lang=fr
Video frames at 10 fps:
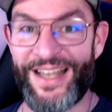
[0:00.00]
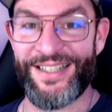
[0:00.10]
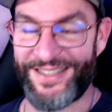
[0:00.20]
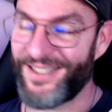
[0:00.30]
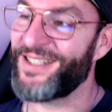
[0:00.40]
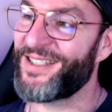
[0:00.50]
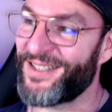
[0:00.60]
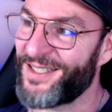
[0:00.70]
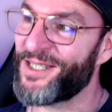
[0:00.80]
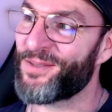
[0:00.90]
Eh si,
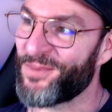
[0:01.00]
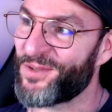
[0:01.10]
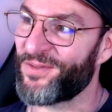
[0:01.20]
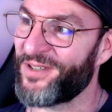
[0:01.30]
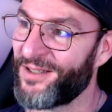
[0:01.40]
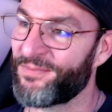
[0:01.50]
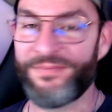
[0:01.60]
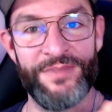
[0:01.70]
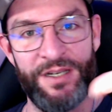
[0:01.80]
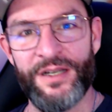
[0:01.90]
si, si, je me souviens.
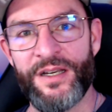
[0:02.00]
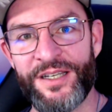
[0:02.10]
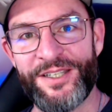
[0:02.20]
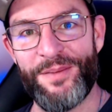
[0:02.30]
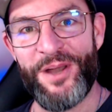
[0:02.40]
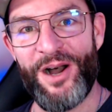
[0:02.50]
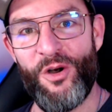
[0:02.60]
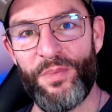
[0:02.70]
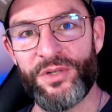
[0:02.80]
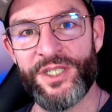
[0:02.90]
Caméra
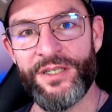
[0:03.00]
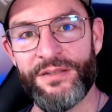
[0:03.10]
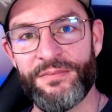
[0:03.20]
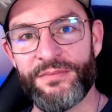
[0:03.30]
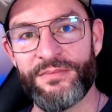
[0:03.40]
en petit